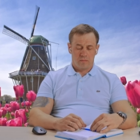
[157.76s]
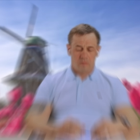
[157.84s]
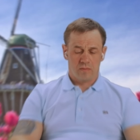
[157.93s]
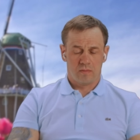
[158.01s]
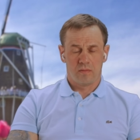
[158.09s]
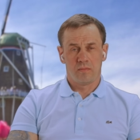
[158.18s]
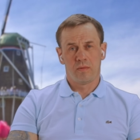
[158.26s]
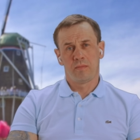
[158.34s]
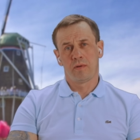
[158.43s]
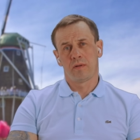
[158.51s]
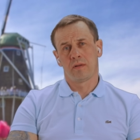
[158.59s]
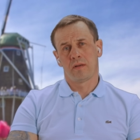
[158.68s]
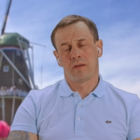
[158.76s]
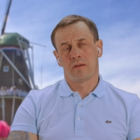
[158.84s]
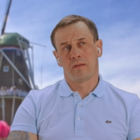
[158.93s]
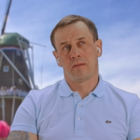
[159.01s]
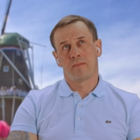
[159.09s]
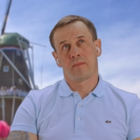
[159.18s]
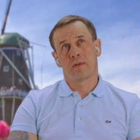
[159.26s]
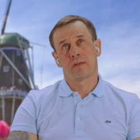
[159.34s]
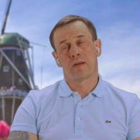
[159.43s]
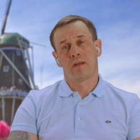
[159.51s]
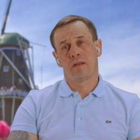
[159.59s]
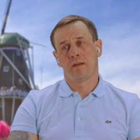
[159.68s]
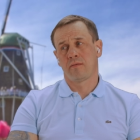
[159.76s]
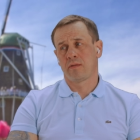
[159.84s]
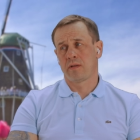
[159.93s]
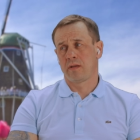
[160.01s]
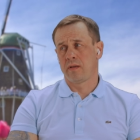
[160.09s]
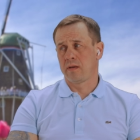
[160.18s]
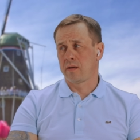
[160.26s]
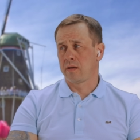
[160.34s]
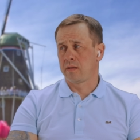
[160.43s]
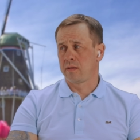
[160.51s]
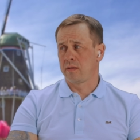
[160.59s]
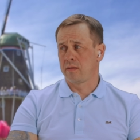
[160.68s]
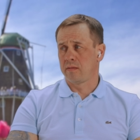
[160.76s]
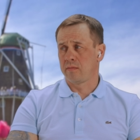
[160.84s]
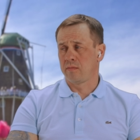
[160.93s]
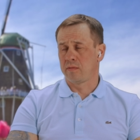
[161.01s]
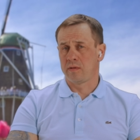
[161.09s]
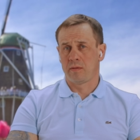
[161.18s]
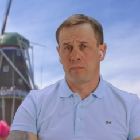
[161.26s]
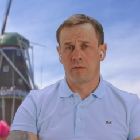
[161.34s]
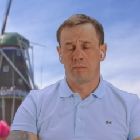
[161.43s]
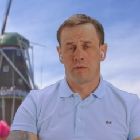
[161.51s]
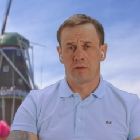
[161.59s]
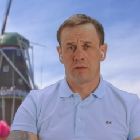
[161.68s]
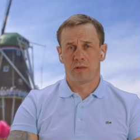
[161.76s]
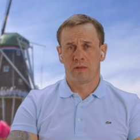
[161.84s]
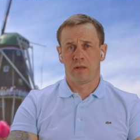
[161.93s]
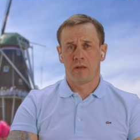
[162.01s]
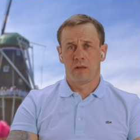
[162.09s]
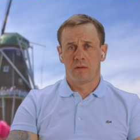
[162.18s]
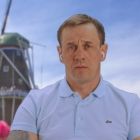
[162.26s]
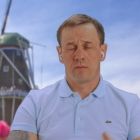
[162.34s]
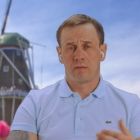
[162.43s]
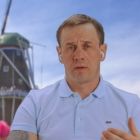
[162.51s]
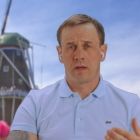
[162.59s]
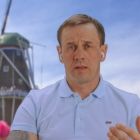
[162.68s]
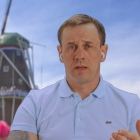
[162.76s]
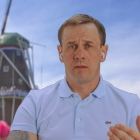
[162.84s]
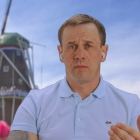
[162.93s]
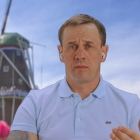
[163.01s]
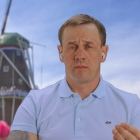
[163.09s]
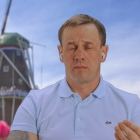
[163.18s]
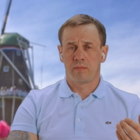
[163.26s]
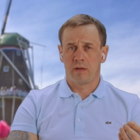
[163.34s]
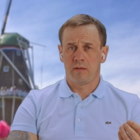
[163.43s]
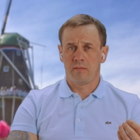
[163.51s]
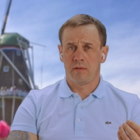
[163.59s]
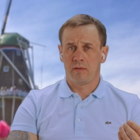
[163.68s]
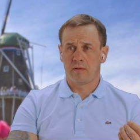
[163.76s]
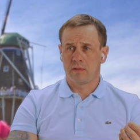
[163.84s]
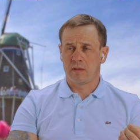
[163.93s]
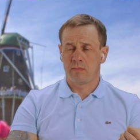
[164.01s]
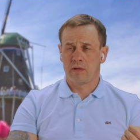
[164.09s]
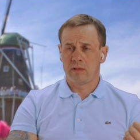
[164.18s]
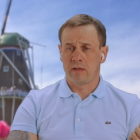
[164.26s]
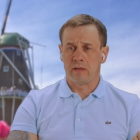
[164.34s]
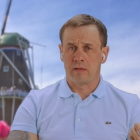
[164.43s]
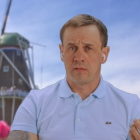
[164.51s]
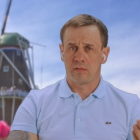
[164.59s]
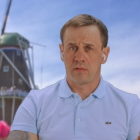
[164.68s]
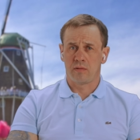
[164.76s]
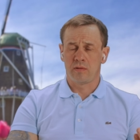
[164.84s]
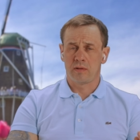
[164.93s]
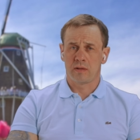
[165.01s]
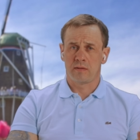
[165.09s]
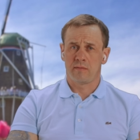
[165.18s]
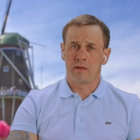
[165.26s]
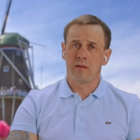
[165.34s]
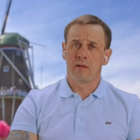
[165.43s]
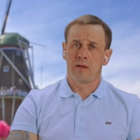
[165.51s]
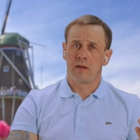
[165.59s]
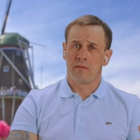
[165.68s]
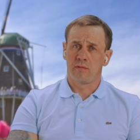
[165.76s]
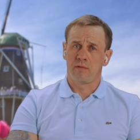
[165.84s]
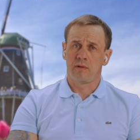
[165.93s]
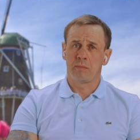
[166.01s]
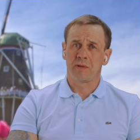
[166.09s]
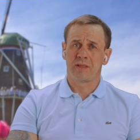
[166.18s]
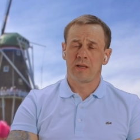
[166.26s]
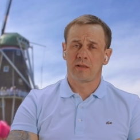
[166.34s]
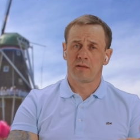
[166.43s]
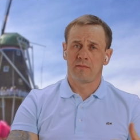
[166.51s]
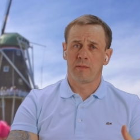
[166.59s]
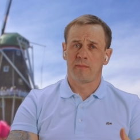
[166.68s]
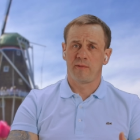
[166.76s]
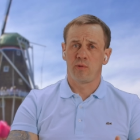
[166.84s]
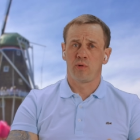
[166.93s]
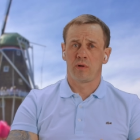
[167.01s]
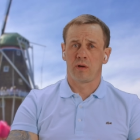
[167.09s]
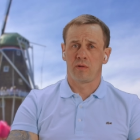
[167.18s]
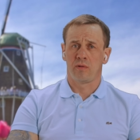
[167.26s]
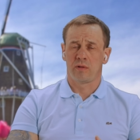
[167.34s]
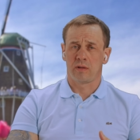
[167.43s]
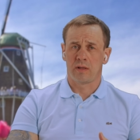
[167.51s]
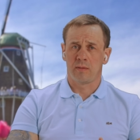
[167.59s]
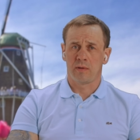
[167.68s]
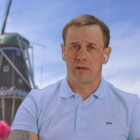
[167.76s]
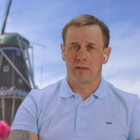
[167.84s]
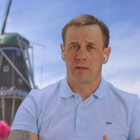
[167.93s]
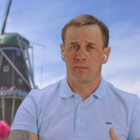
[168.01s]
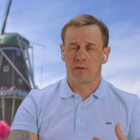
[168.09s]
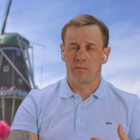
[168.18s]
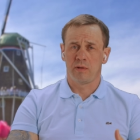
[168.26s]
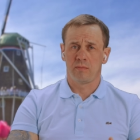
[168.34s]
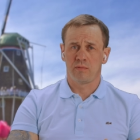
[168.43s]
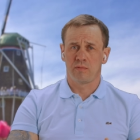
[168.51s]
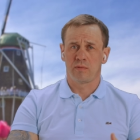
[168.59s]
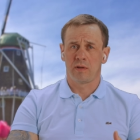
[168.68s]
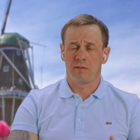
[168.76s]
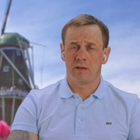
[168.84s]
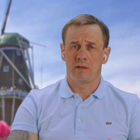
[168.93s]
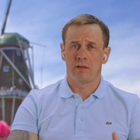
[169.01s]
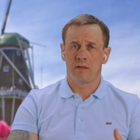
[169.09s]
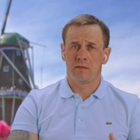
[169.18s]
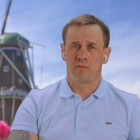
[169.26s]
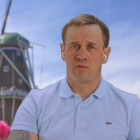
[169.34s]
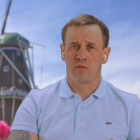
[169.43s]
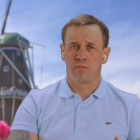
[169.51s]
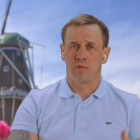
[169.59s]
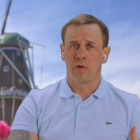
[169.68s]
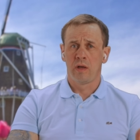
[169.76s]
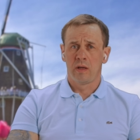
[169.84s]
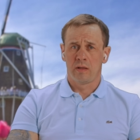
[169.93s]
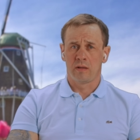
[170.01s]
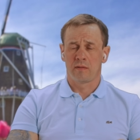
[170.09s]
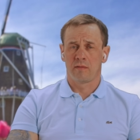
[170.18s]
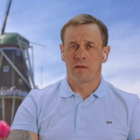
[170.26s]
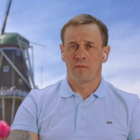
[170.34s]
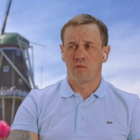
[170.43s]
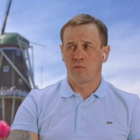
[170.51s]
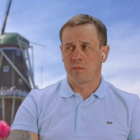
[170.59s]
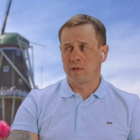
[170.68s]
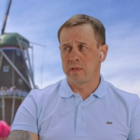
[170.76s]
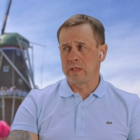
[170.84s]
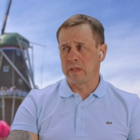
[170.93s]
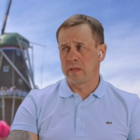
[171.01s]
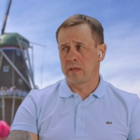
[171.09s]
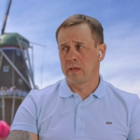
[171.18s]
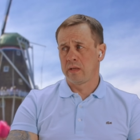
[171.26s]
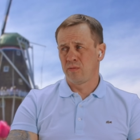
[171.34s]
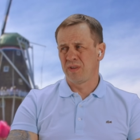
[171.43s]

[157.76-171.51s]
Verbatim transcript: Вот, любопытно а, настроение вот таких, как ты, ну, терпел по жизни. Ну, да хотя бы, ну, прояви сообразительность, устройся звонилкой, вот непосредственно в МФО эм какой-то. Там хотя бы тебе не будут говорить, иди в жопу, не твоего ума дело.